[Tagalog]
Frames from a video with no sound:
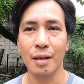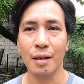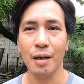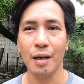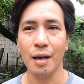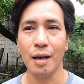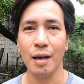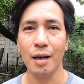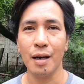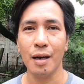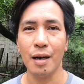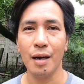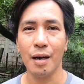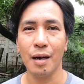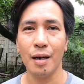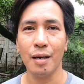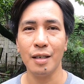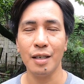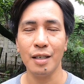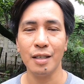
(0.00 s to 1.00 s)
kaya
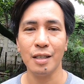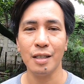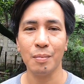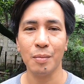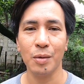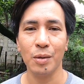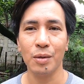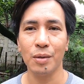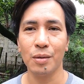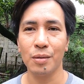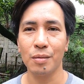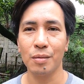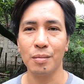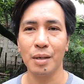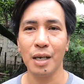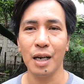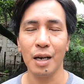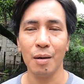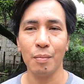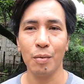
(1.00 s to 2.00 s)
iniisip ko kung
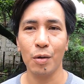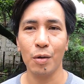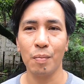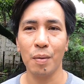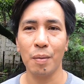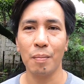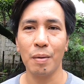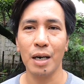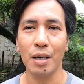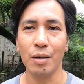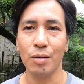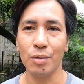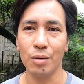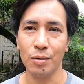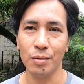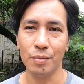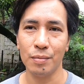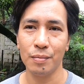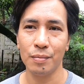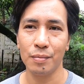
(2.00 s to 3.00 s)
mag-abroad pa ba ako
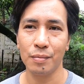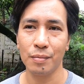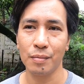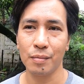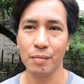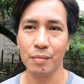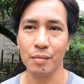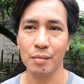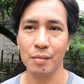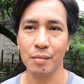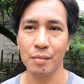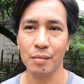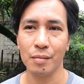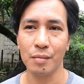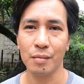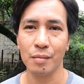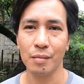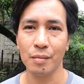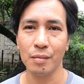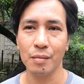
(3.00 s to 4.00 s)

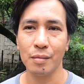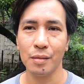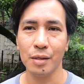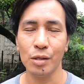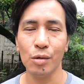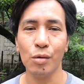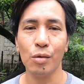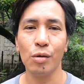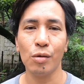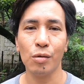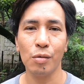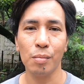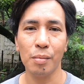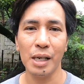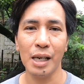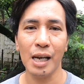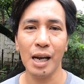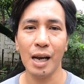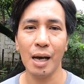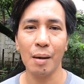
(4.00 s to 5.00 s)
siguro kung
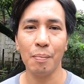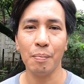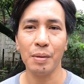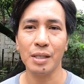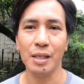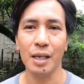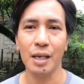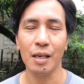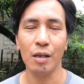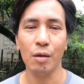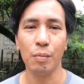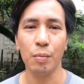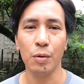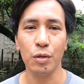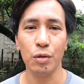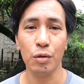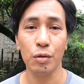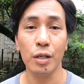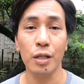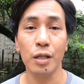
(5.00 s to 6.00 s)
may lalapit sa aking
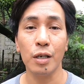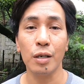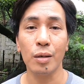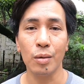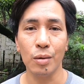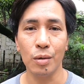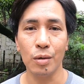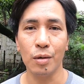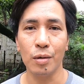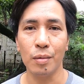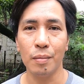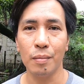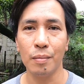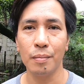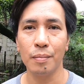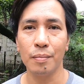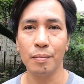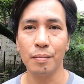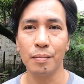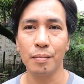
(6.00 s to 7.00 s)
opportunity oo
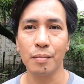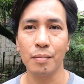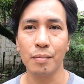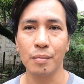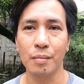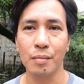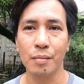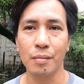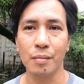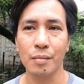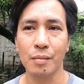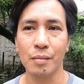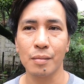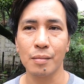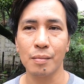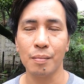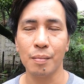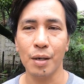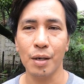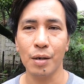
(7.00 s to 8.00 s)

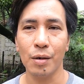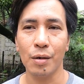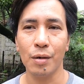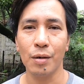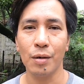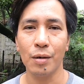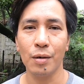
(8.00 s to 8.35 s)
pero